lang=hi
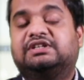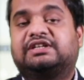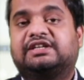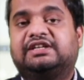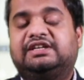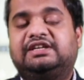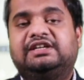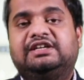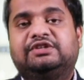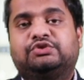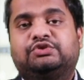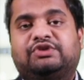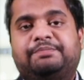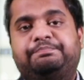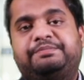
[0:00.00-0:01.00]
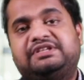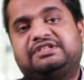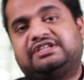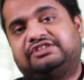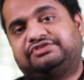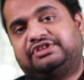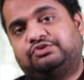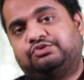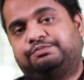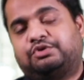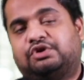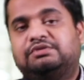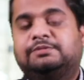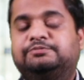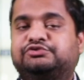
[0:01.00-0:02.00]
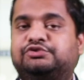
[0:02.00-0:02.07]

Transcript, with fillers: हैं तो आप पीछे से उन प्रॉब्लम्स को